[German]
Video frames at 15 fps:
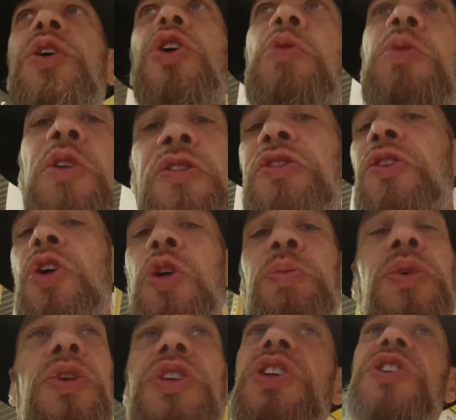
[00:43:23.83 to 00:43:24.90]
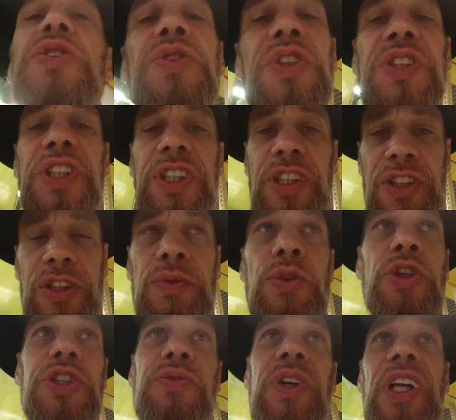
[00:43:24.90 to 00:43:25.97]
homophob oder sonst
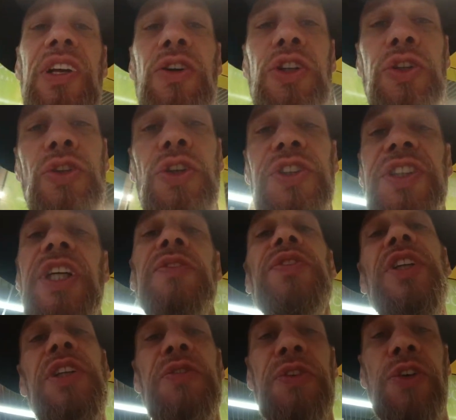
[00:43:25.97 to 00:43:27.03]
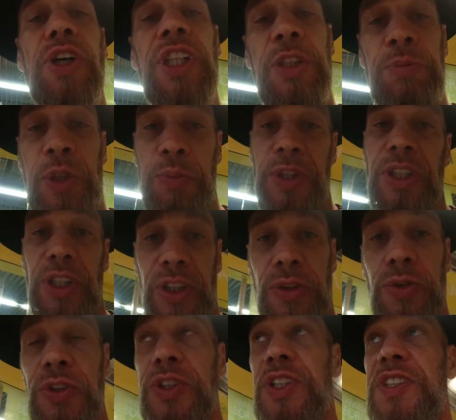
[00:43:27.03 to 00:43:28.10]
irgendwas, weil auch da sehr viele Freunde bei mir
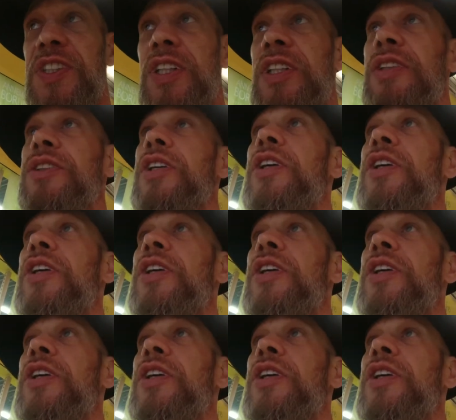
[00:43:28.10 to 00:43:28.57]
darunter sind.